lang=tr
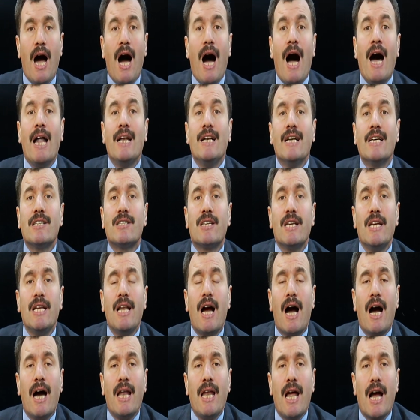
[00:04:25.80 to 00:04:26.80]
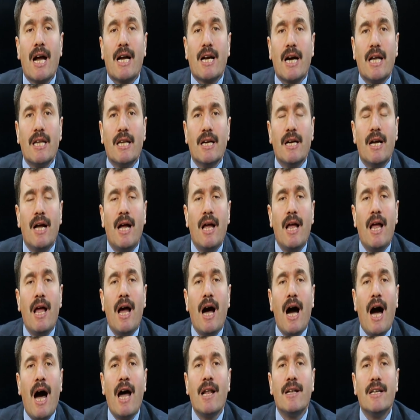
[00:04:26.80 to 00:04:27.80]
Annesiyle alakalı
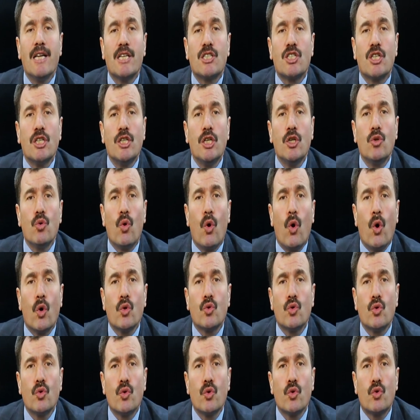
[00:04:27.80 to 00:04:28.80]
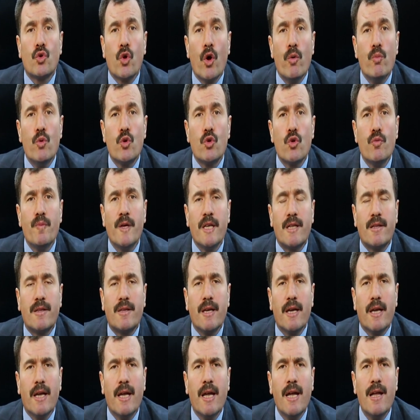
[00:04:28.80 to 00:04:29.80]
annesinin odunu kömürü
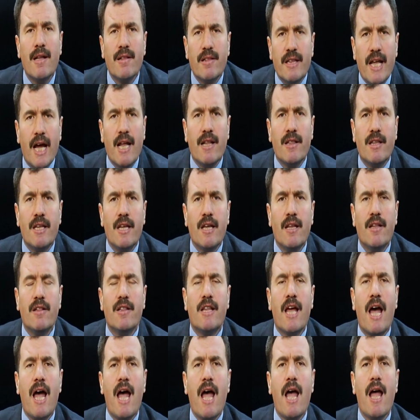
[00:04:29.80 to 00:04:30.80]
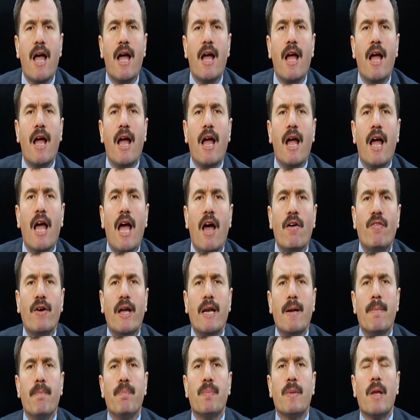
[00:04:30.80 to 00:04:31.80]
bitti dendiğinde
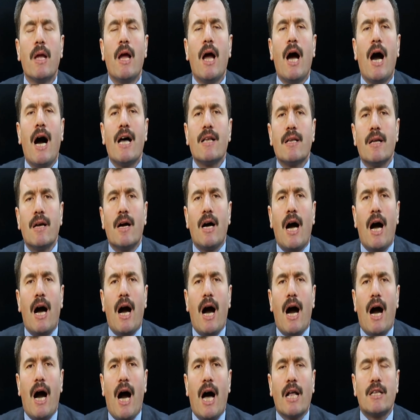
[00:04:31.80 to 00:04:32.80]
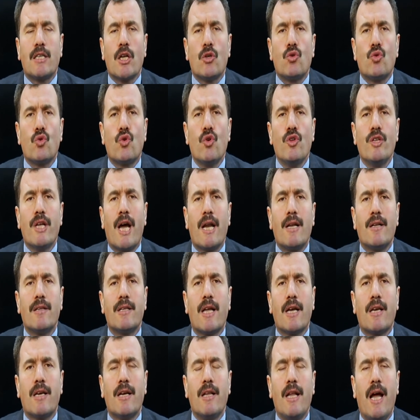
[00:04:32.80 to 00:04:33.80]
efendim Atatürk'ün
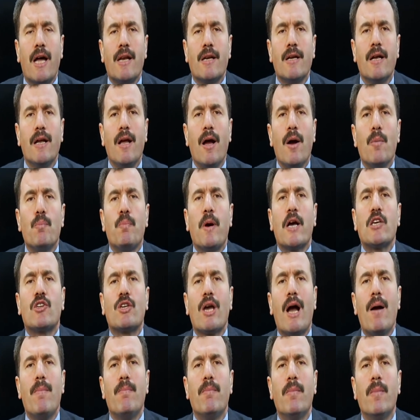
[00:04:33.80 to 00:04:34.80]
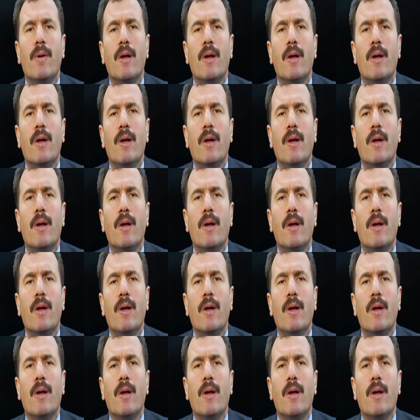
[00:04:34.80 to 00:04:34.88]
yanındakiler paşam